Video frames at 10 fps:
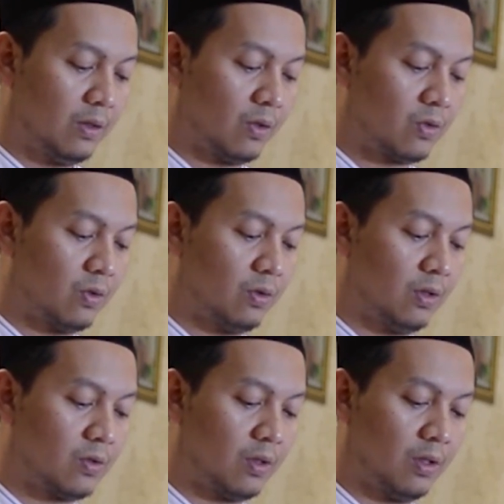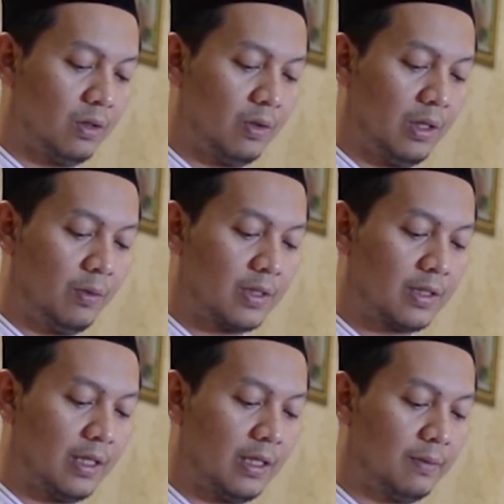Rasulullah sallallahu alaihi
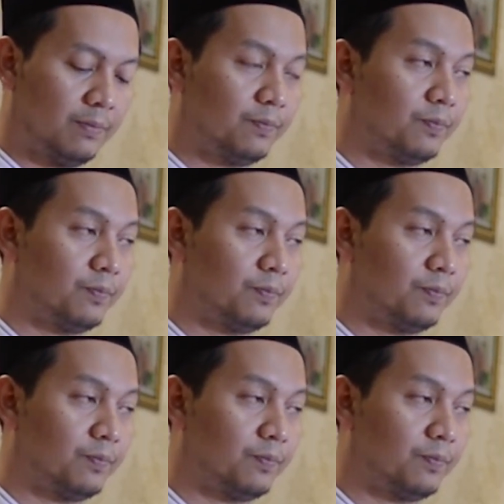wasallam